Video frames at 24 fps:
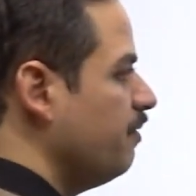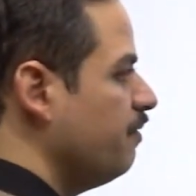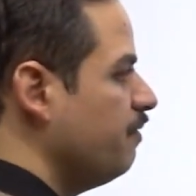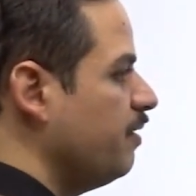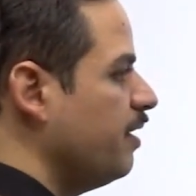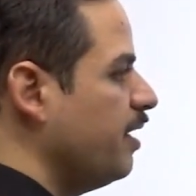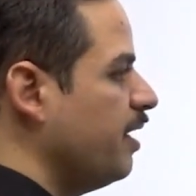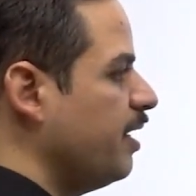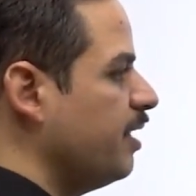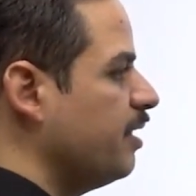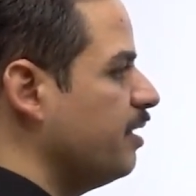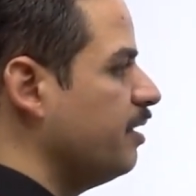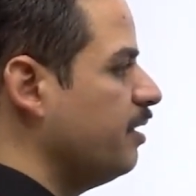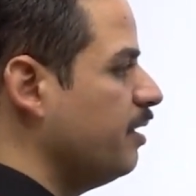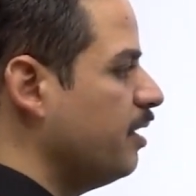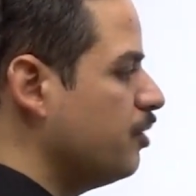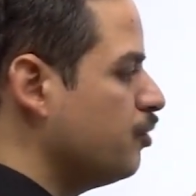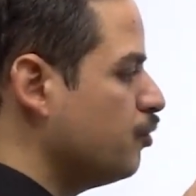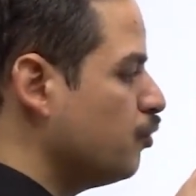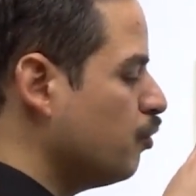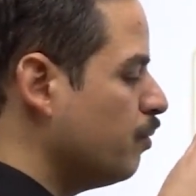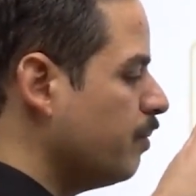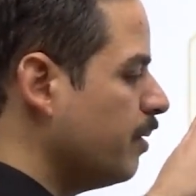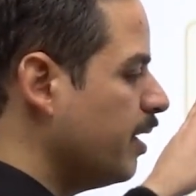في عندي
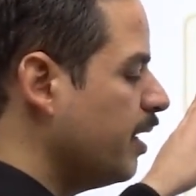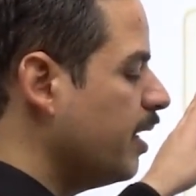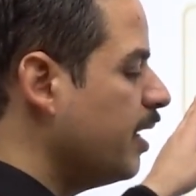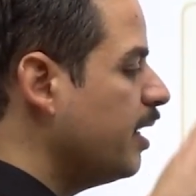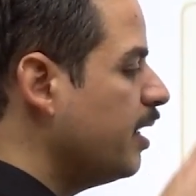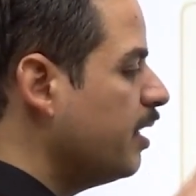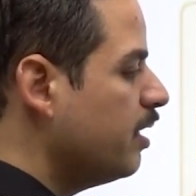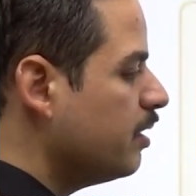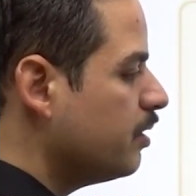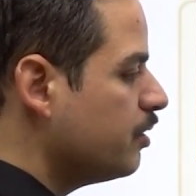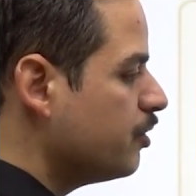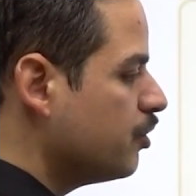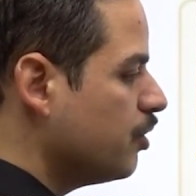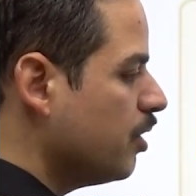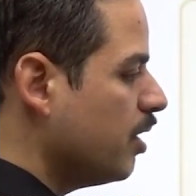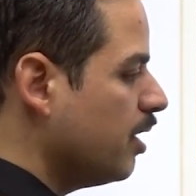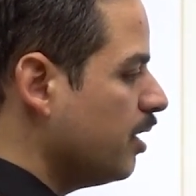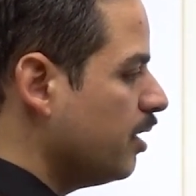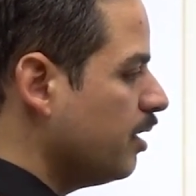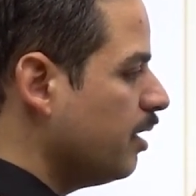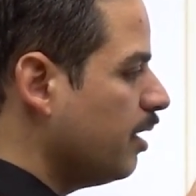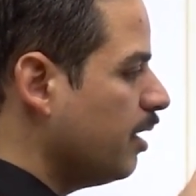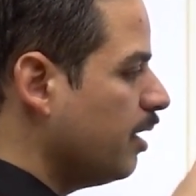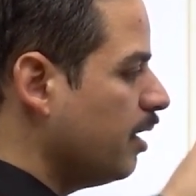تجربة إن شاء
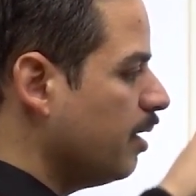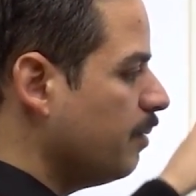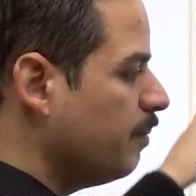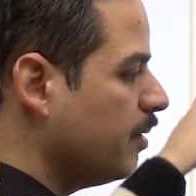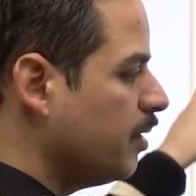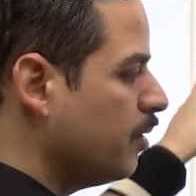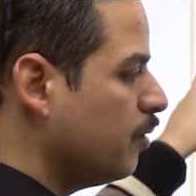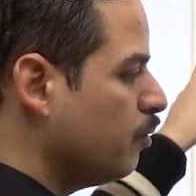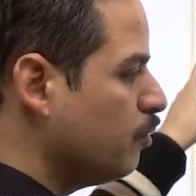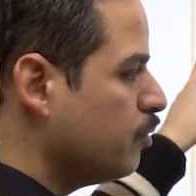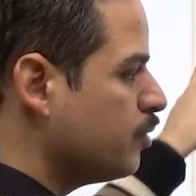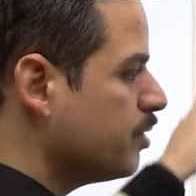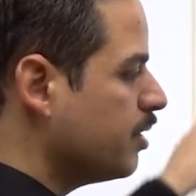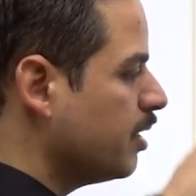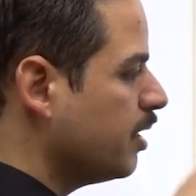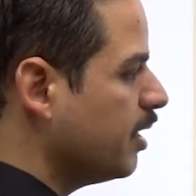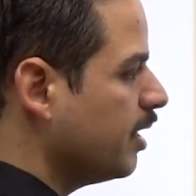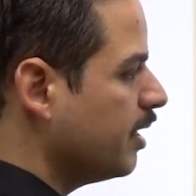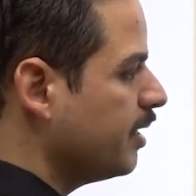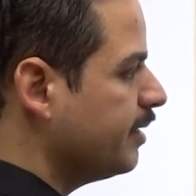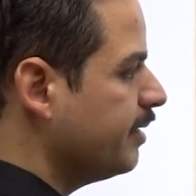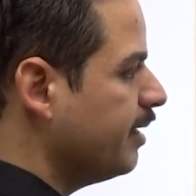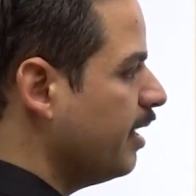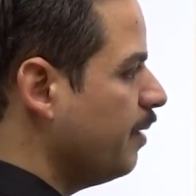الله لما نوصل
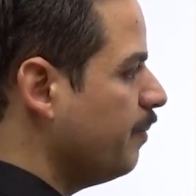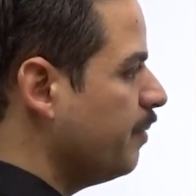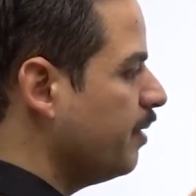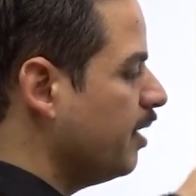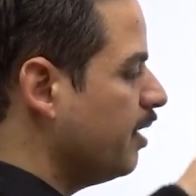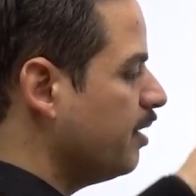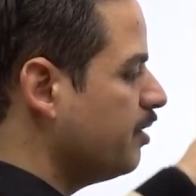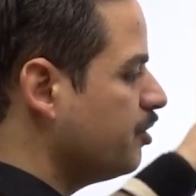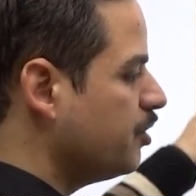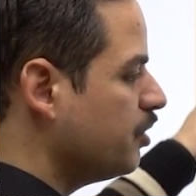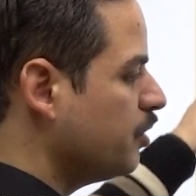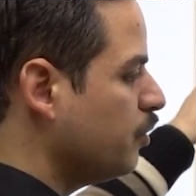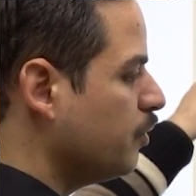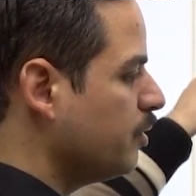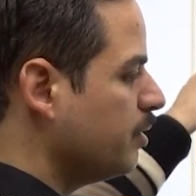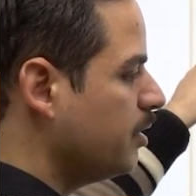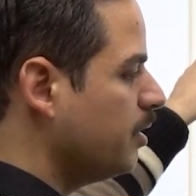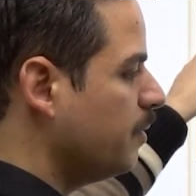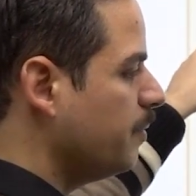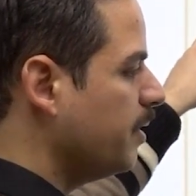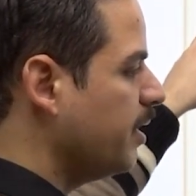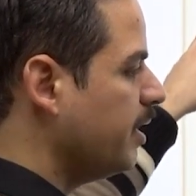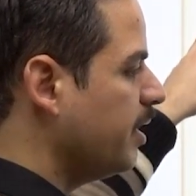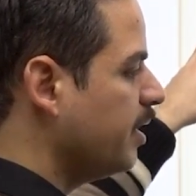لكتاب الأنشطة
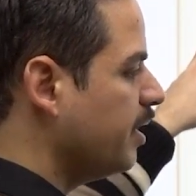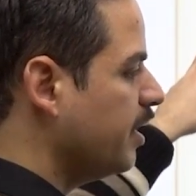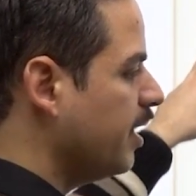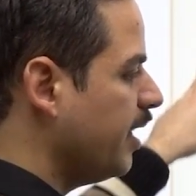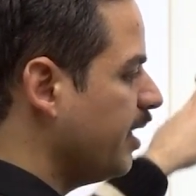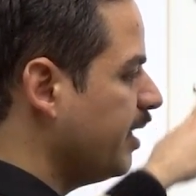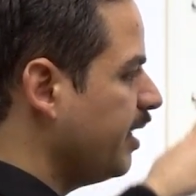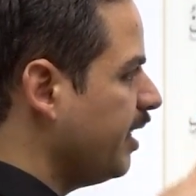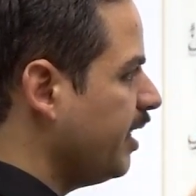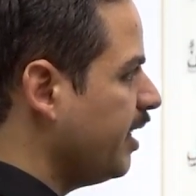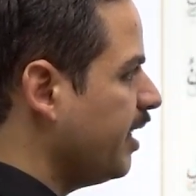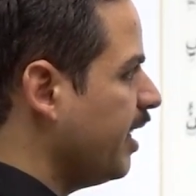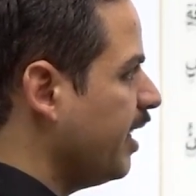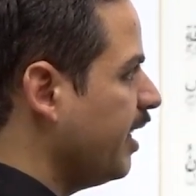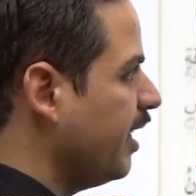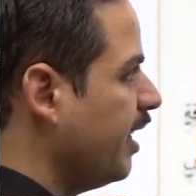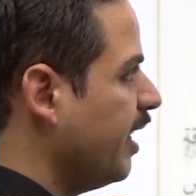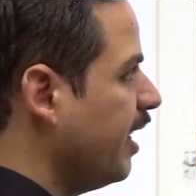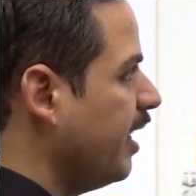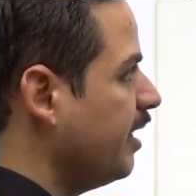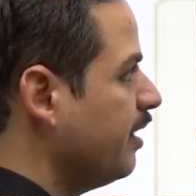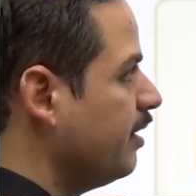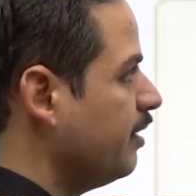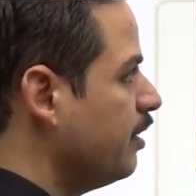والتمارين رح نحكي عن
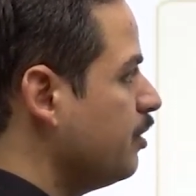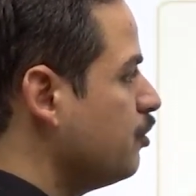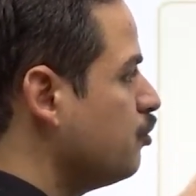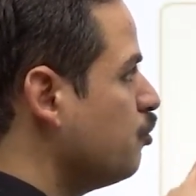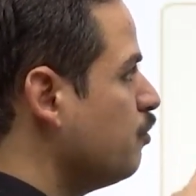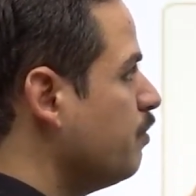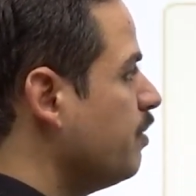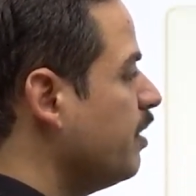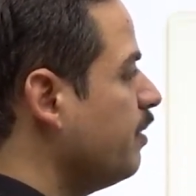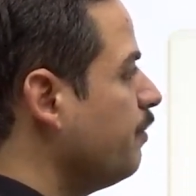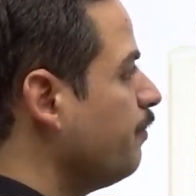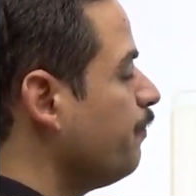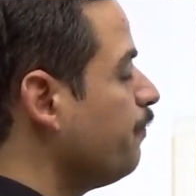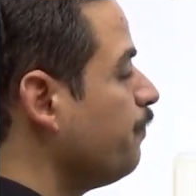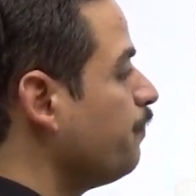هاي التجربة